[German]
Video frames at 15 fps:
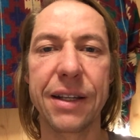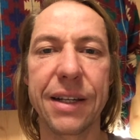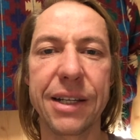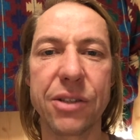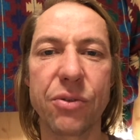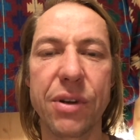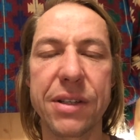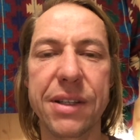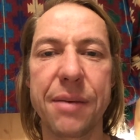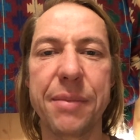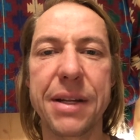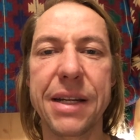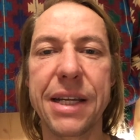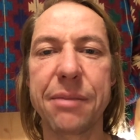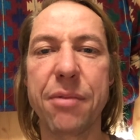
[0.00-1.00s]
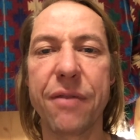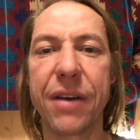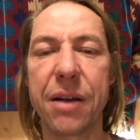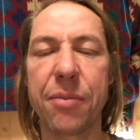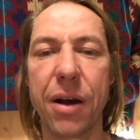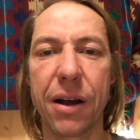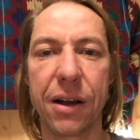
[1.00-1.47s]
dass du das damit nicht mehr
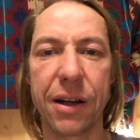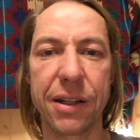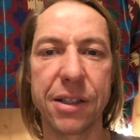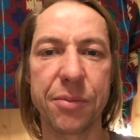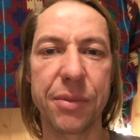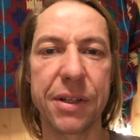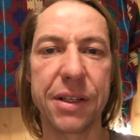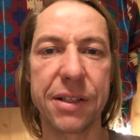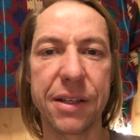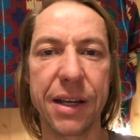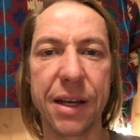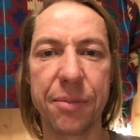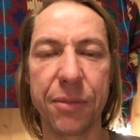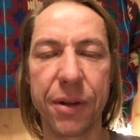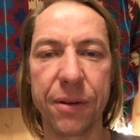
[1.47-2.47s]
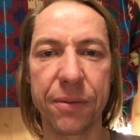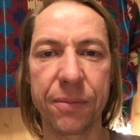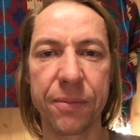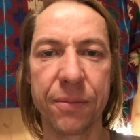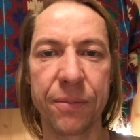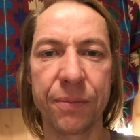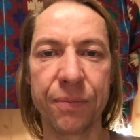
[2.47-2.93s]
wegmachen kannst mit diesen Ebenen,
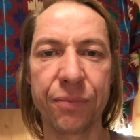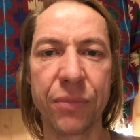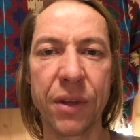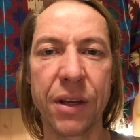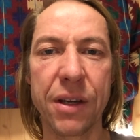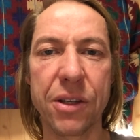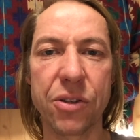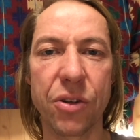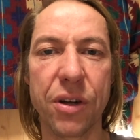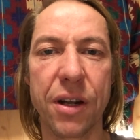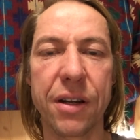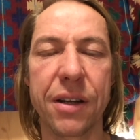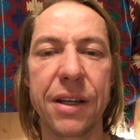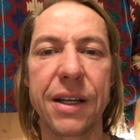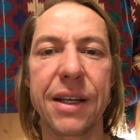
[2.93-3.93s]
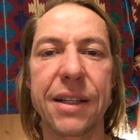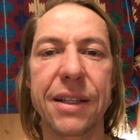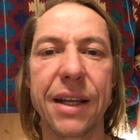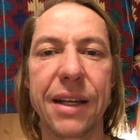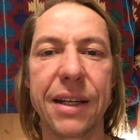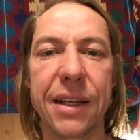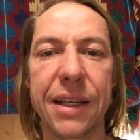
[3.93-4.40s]
sondern
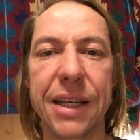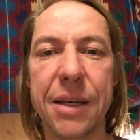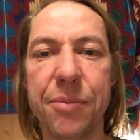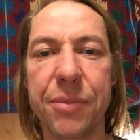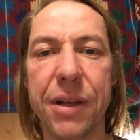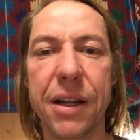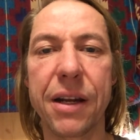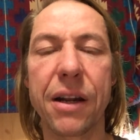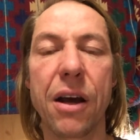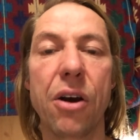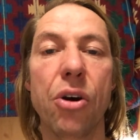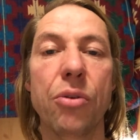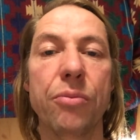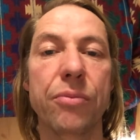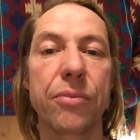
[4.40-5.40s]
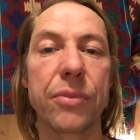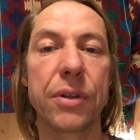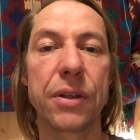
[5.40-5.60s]
dann gib dir den Raum,